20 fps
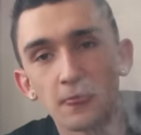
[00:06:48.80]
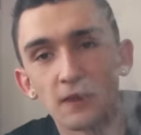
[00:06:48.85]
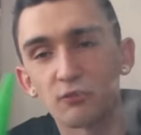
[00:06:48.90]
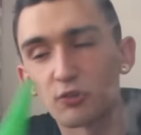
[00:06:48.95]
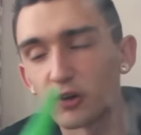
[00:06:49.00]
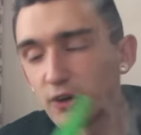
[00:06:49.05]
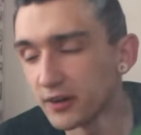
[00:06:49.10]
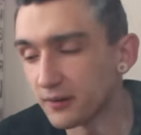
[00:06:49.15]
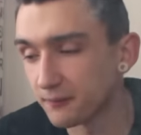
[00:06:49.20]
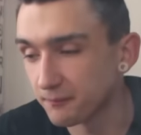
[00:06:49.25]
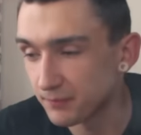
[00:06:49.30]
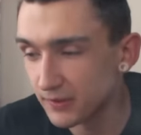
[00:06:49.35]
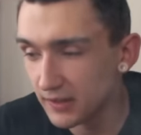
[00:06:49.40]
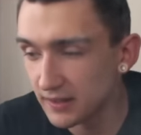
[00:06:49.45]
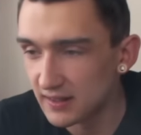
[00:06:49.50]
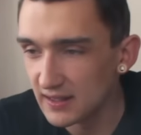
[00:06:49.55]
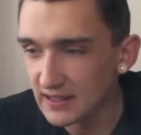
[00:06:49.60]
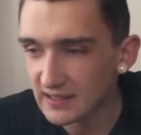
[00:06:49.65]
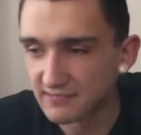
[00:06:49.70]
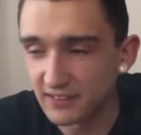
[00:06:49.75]
Freunde,
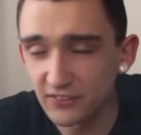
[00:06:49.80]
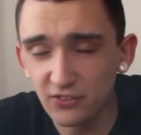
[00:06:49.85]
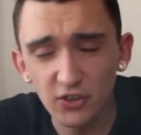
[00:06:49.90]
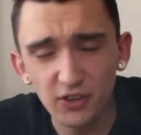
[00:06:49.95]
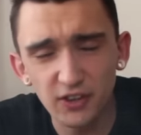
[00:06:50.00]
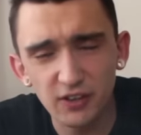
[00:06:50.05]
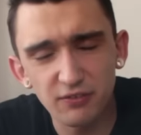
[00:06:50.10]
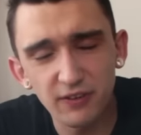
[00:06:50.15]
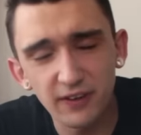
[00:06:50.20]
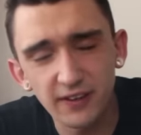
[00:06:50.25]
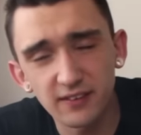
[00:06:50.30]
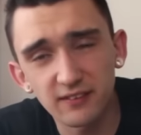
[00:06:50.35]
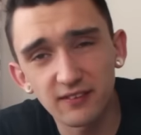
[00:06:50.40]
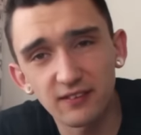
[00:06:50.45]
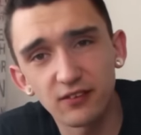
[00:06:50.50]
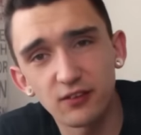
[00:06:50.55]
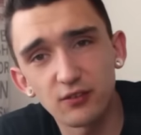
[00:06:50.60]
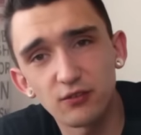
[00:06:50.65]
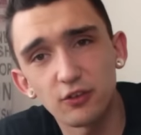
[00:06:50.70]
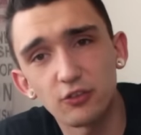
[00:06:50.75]
wenn es euch gefallen hat,
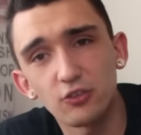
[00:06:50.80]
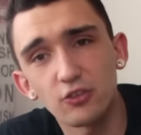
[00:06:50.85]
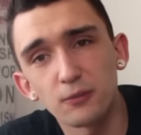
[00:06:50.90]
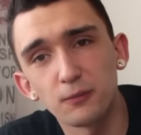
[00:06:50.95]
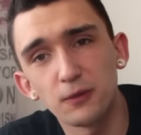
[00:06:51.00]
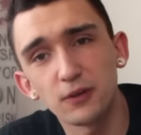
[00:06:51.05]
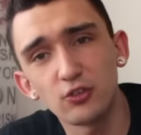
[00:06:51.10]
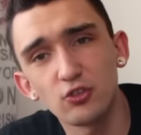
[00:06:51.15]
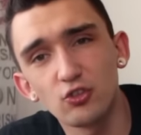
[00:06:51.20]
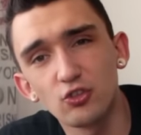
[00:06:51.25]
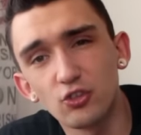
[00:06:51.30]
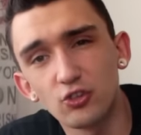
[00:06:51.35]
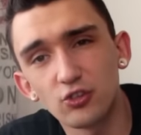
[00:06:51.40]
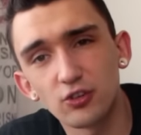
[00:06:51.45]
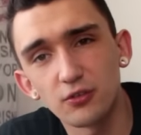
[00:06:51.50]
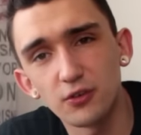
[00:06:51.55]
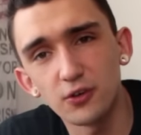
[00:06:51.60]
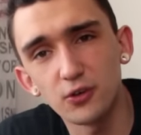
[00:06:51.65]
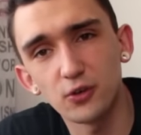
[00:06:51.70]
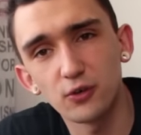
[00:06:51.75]
dann sehen wir uns zum nächsten
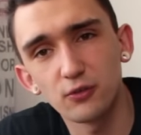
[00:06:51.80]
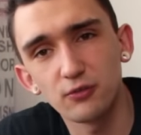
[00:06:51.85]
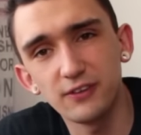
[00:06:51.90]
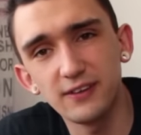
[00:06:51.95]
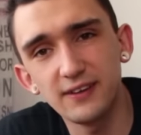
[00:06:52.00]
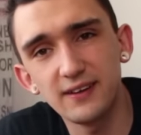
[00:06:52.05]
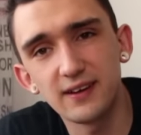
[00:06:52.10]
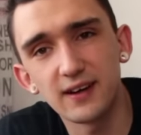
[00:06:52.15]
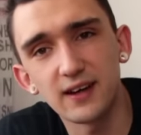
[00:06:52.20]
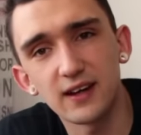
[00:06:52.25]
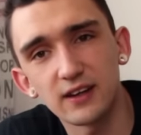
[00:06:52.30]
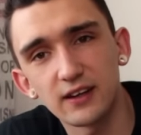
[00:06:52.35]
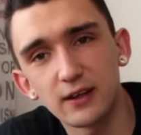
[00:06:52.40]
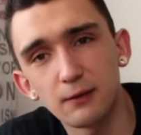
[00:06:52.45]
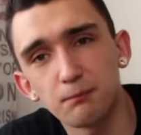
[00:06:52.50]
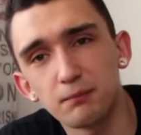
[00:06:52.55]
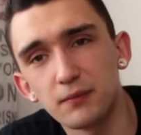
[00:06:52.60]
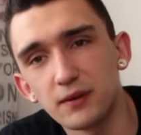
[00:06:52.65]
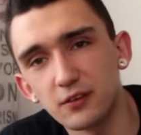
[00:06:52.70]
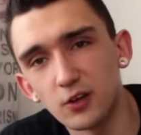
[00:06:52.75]
Shisha-Video wieder.
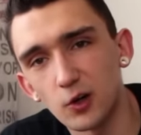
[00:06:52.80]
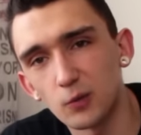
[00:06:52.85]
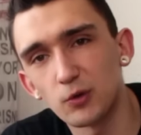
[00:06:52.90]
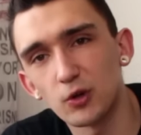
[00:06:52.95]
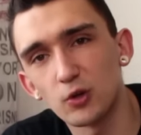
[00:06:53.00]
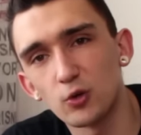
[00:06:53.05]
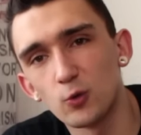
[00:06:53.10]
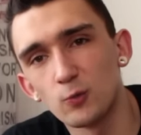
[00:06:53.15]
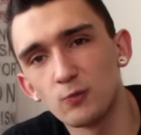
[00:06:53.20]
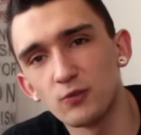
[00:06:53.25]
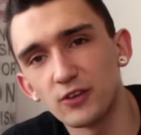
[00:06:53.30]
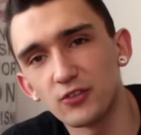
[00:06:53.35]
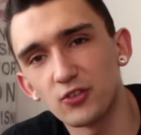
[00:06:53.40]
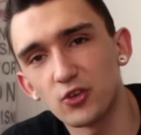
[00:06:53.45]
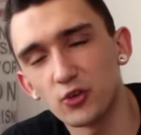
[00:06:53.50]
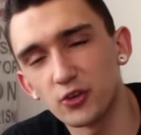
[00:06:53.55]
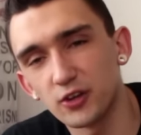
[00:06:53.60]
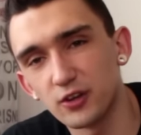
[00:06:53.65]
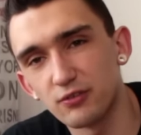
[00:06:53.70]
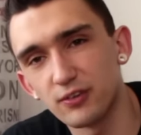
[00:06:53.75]
Gebt mir einen Daumen nach oben, wenn es
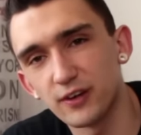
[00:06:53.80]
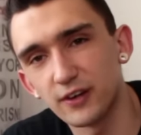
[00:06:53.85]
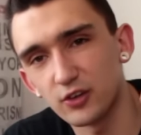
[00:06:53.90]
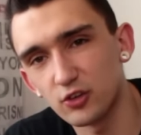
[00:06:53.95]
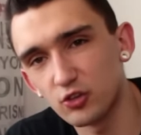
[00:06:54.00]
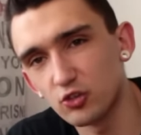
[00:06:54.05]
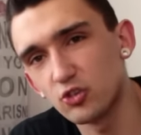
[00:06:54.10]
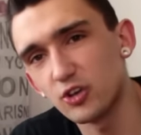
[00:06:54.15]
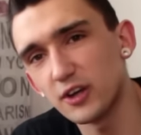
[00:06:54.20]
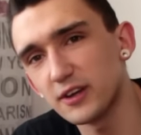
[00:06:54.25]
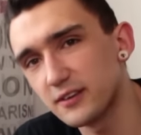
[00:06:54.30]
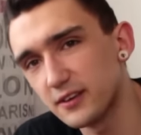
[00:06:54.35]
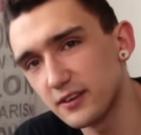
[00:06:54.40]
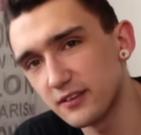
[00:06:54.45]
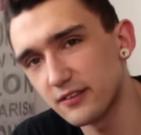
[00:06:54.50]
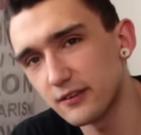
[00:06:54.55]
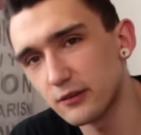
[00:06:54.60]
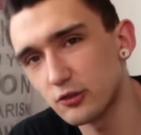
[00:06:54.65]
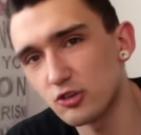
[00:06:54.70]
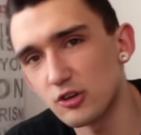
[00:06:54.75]
euch gefallen hat. Und checkt
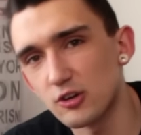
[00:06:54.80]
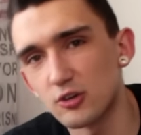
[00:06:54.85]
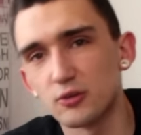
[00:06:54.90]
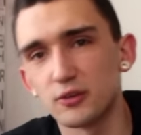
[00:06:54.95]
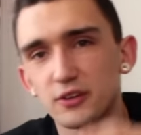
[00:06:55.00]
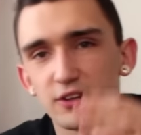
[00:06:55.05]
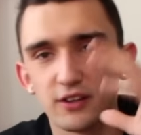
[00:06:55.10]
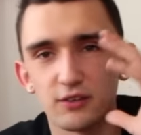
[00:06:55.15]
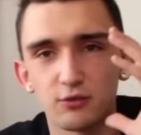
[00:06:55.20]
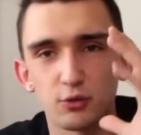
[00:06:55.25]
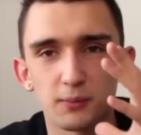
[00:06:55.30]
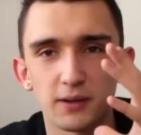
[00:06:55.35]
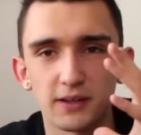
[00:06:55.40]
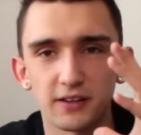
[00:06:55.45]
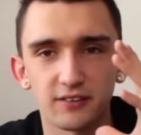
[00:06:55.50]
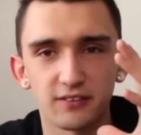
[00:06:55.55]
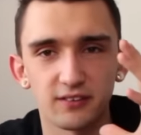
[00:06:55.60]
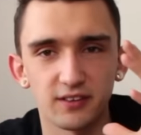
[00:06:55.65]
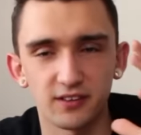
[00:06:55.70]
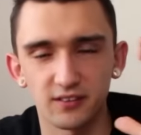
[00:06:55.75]
links in der Beschreibung. Und hier, wo mein
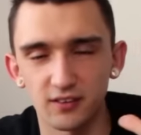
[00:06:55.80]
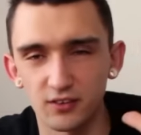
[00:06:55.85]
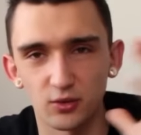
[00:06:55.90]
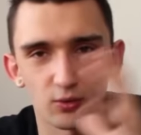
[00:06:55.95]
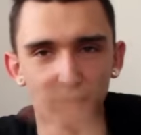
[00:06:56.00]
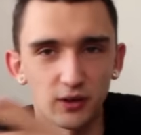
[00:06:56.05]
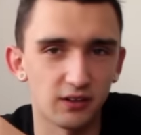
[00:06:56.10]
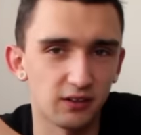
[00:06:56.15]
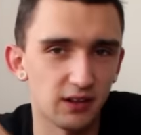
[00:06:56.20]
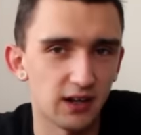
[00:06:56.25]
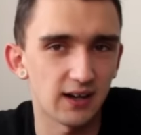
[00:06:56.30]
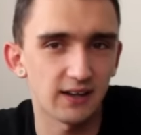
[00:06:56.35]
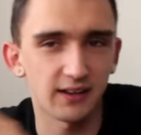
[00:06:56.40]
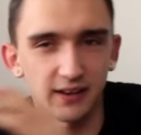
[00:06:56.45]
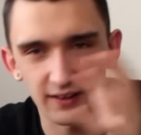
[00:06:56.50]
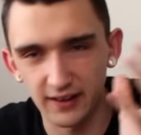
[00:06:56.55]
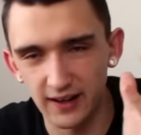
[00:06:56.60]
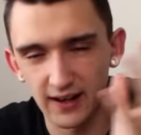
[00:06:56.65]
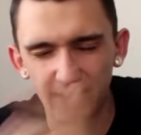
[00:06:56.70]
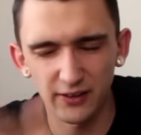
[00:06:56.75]
Gesicht ist oder da,
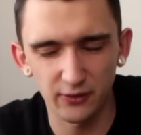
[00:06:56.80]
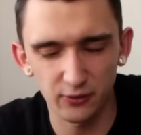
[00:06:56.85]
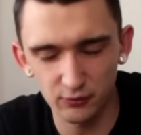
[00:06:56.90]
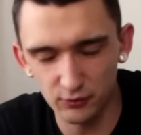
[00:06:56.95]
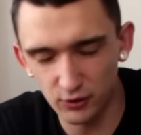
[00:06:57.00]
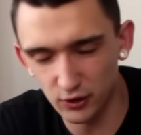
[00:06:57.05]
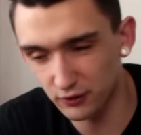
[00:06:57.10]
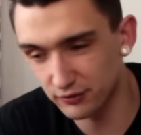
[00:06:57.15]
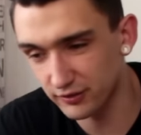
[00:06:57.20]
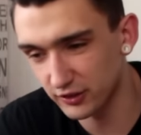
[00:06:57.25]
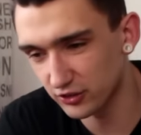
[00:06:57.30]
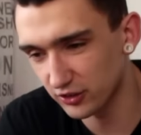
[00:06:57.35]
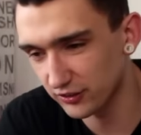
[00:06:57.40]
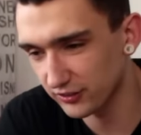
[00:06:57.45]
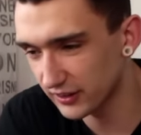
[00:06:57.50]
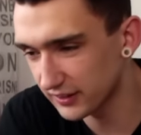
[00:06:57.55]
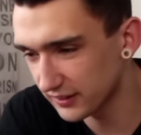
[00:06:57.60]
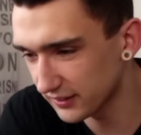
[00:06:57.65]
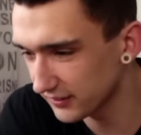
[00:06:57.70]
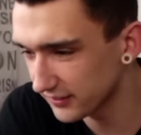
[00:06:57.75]
keine Ahnung, wo auf welcher
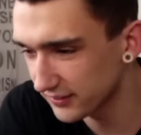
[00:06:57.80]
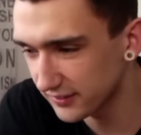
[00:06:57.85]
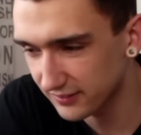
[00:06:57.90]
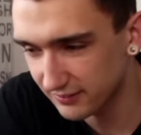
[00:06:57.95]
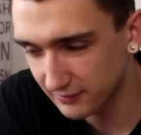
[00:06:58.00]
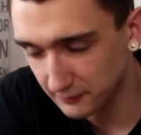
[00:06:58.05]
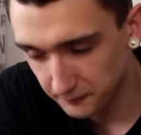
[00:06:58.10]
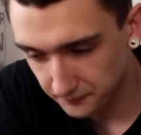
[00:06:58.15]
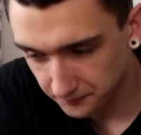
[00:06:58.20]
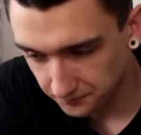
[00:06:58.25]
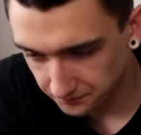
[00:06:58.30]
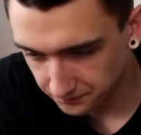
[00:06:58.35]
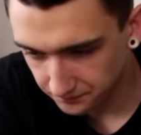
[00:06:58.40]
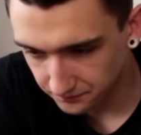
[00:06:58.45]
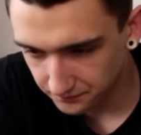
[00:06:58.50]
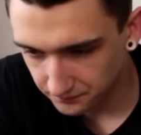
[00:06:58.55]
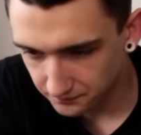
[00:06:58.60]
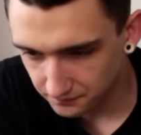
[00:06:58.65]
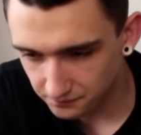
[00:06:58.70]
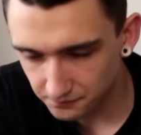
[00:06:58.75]
Seite das ist,
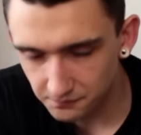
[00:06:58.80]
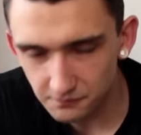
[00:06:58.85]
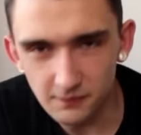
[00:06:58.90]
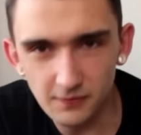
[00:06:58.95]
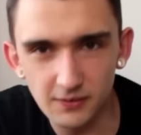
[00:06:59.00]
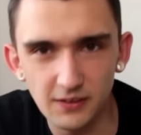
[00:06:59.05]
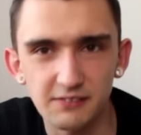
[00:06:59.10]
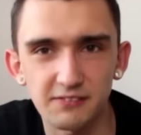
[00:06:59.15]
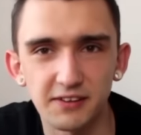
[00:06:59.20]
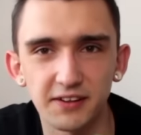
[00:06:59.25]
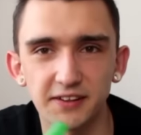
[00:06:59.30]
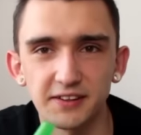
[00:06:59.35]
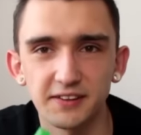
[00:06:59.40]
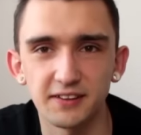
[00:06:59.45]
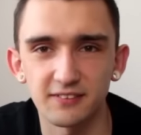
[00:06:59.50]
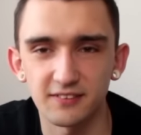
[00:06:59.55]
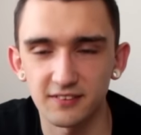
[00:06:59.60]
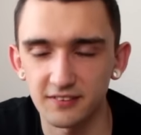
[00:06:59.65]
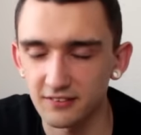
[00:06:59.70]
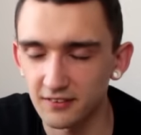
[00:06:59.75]
wenn ich
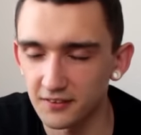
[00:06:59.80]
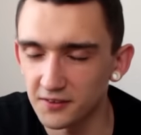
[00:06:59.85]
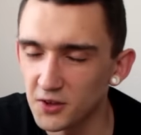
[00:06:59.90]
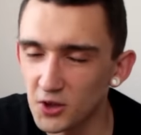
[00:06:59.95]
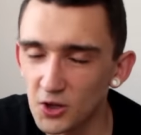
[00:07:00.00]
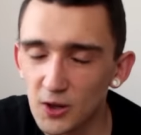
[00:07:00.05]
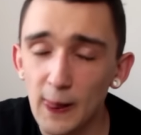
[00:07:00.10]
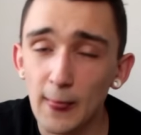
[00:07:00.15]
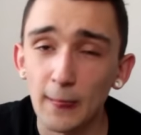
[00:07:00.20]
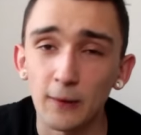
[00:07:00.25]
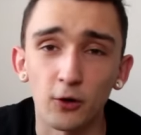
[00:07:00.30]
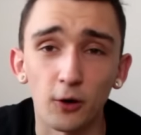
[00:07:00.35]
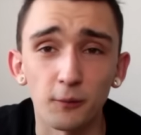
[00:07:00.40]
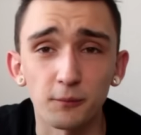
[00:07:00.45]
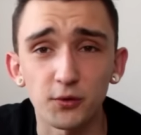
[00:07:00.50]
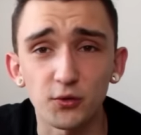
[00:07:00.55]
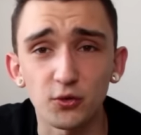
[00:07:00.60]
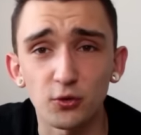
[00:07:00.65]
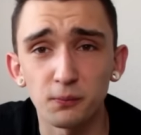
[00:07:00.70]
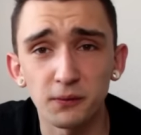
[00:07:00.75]
hier sitze. Kommt
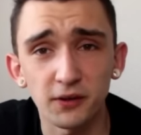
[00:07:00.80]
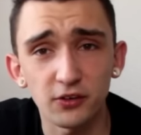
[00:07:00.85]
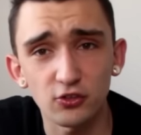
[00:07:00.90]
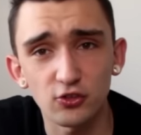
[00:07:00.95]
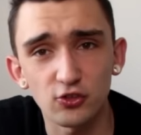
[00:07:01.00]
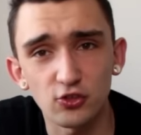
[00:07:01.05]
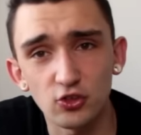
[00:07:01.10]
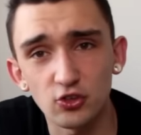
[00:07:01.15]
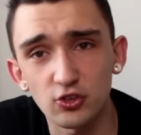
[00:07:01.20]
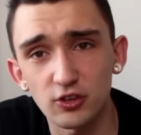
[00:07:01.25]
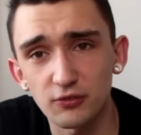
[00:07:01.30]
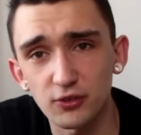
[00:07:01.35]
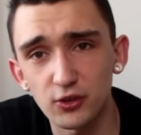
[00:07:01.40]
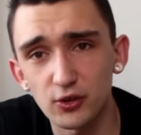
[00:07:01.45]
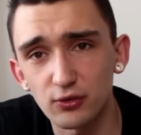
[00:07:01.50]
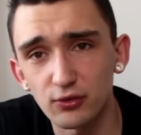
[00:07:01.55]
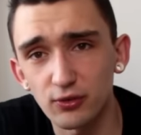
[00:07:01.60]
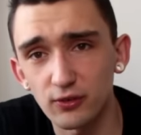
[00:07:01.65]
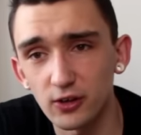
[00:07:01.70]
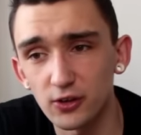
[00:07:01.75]
ihr zum nächsten
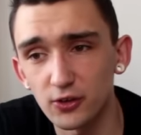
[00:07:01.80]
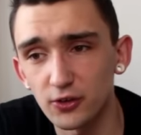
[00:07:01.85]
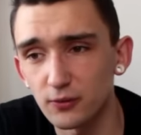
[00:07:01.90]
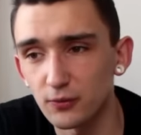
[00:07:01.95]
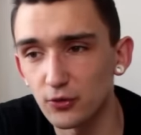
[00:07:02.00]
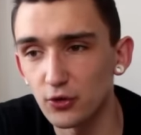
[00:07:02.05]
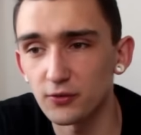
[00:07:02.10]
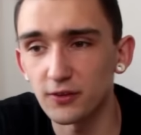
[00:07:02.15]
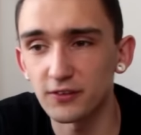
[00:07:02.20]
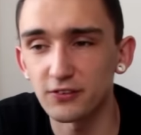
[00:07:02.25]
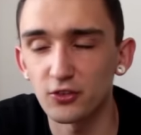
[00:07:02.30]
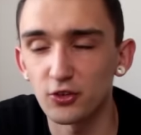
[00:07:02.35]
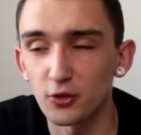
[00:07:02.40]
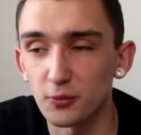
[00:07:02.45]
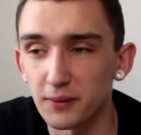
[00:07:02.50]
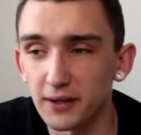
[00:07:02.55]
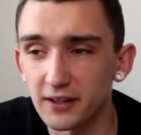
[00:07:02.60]
Shisha-Video, Freunde, beziehungsweise zum